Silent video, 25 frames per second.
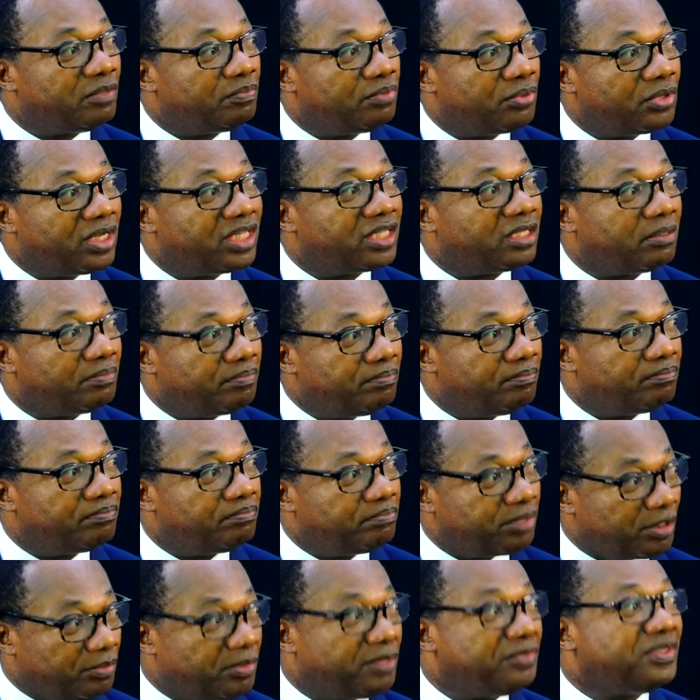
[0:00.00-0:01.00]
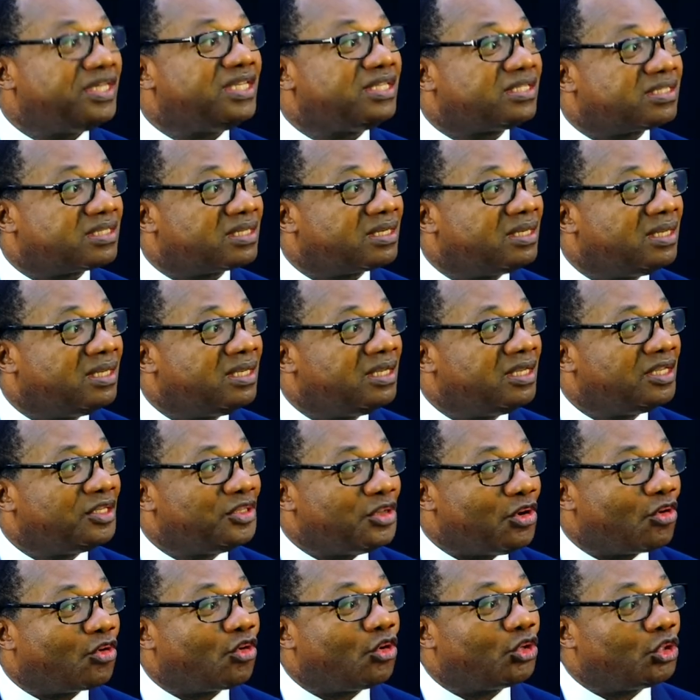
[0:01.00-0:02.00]
pour être Premier ministre.
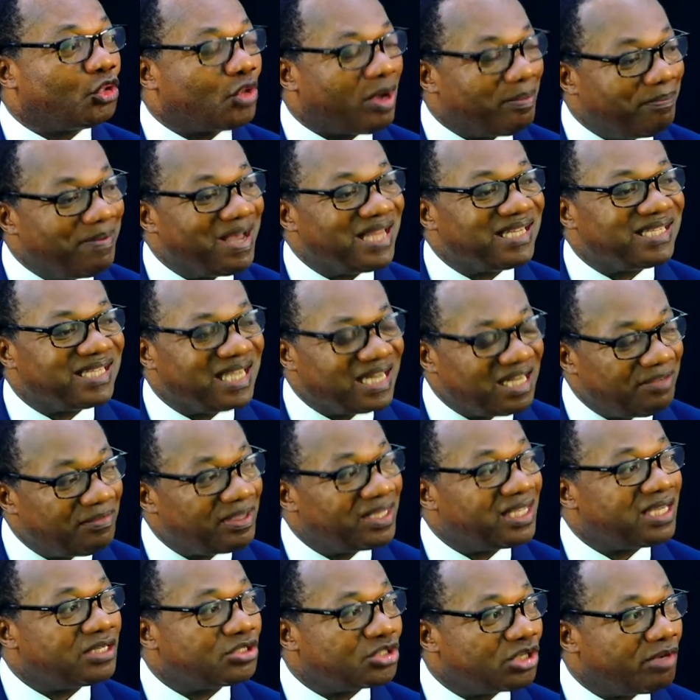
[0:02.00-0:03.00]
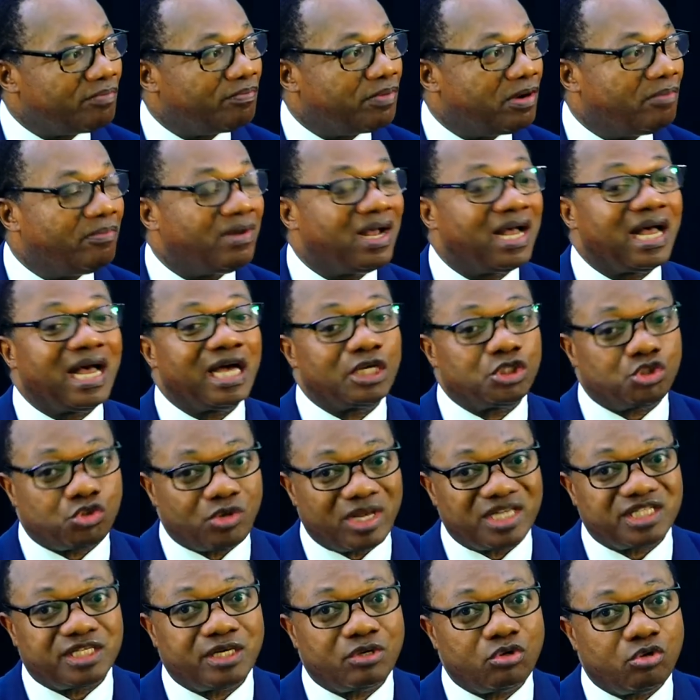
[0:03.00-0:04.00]
Donc on ne doit pas se limiter simplement à
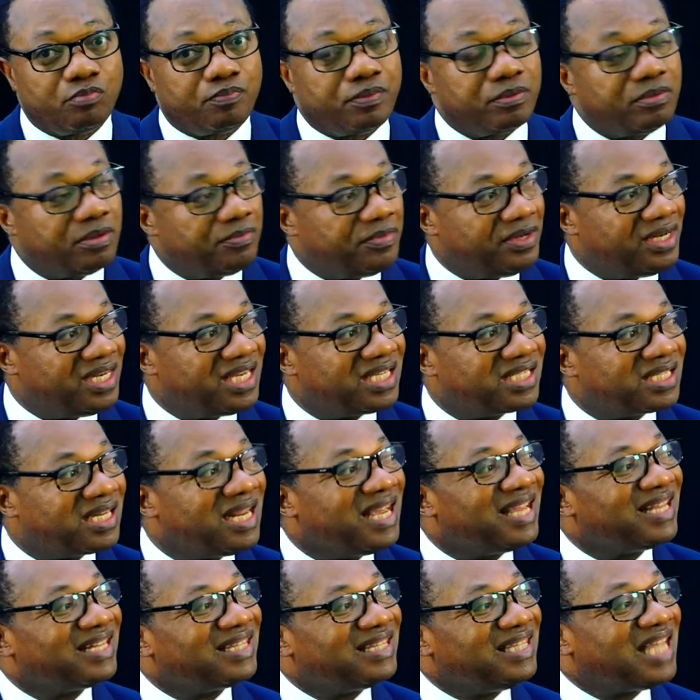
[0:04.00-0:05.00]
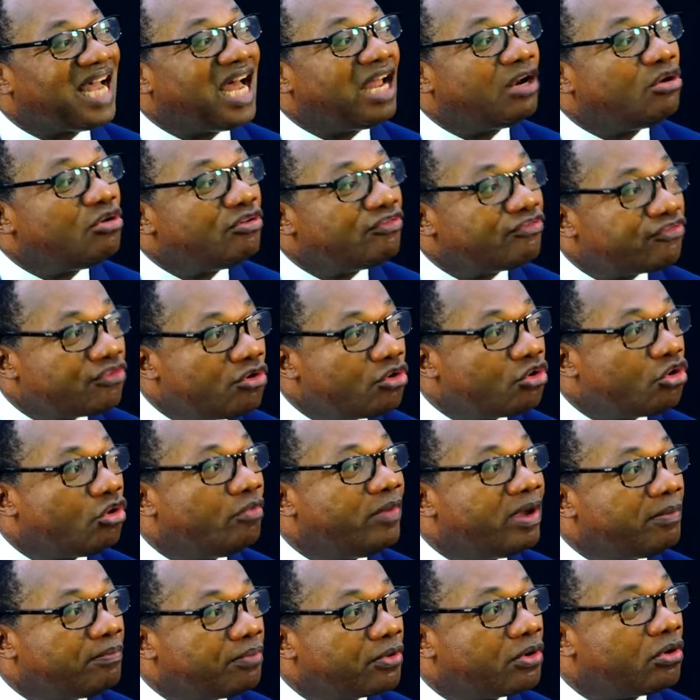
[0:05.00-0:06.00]
choisir le Premier ministre dans le Front
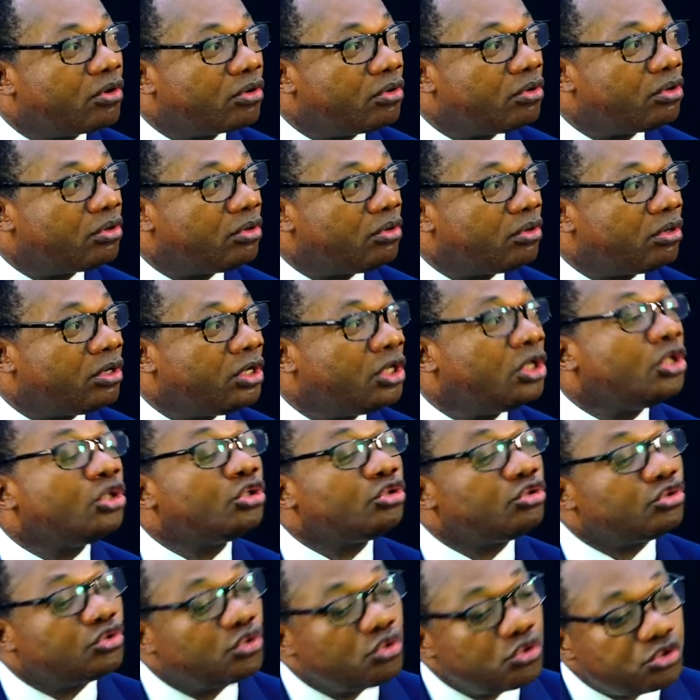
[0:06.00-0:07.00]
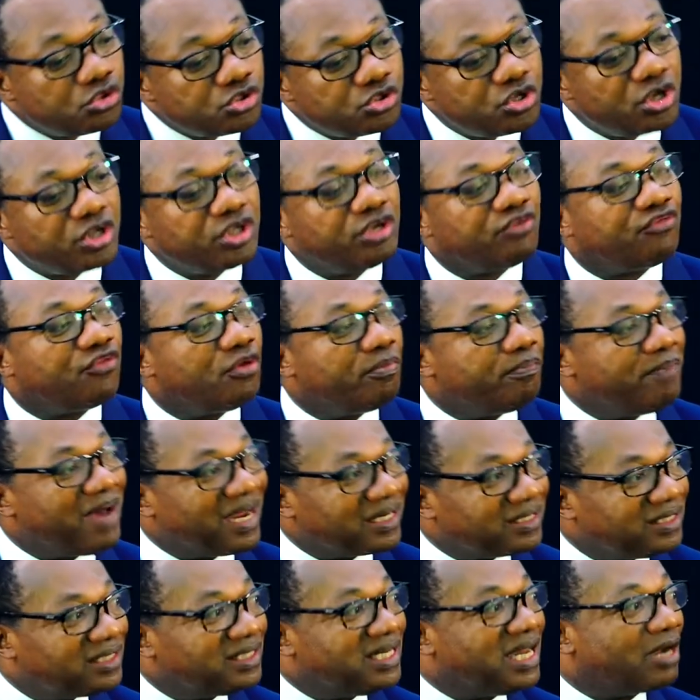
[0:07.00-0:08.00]
commun pour le Congo tous ceux qui font
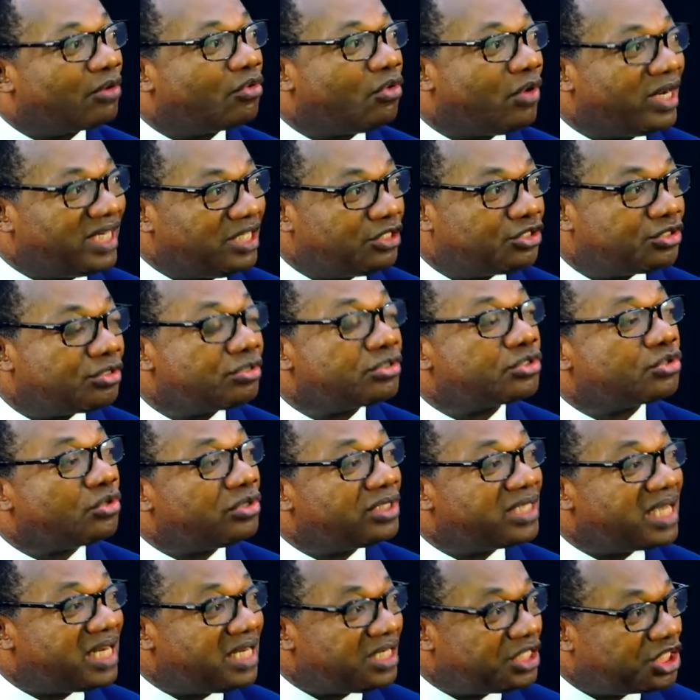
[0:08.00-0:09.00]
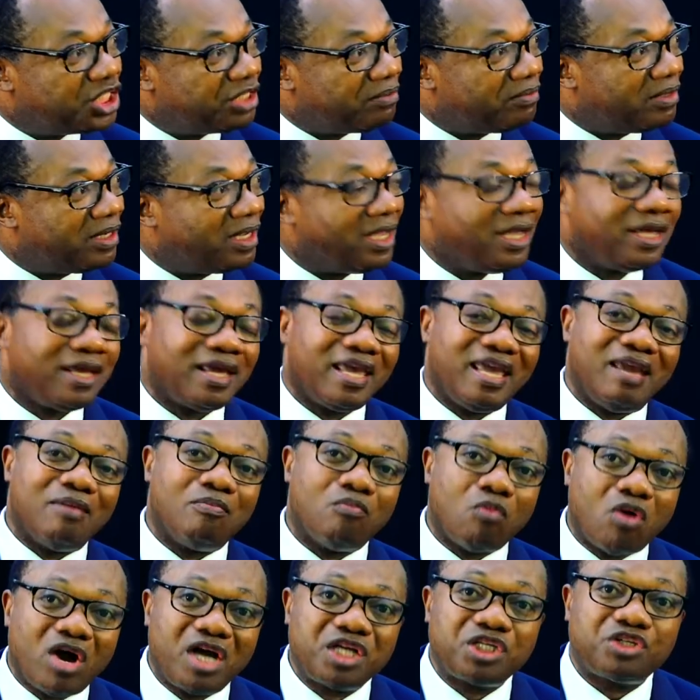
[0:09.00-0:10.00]
partie de la coalition sont éligibles. Et
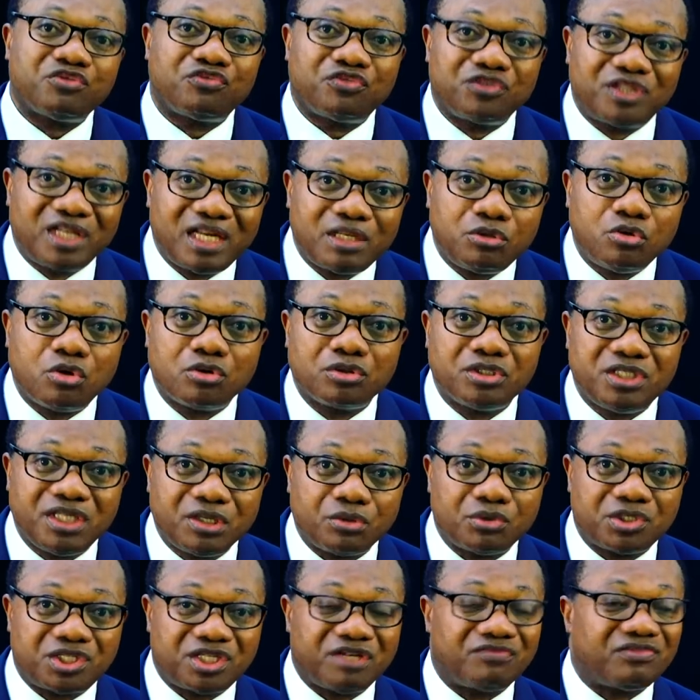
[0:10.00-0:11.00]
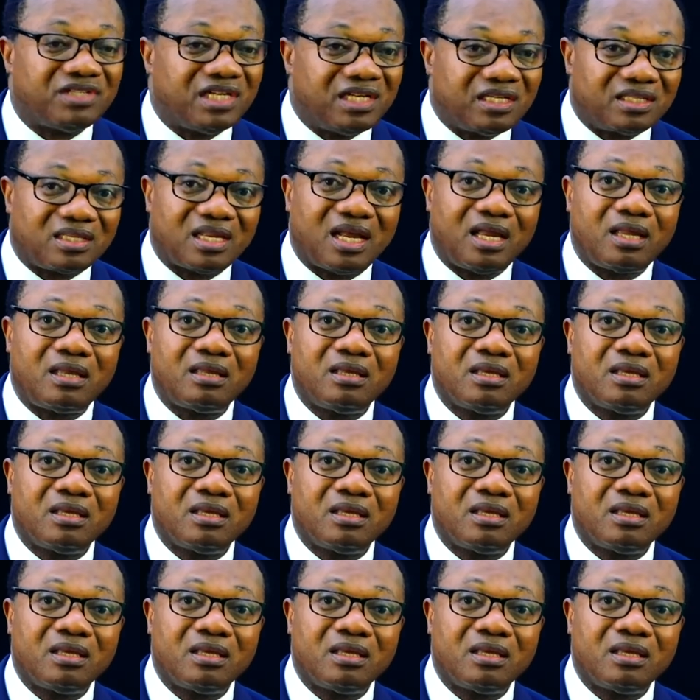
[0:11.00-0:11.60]
moi, je voudrais donc dire au chef de l'État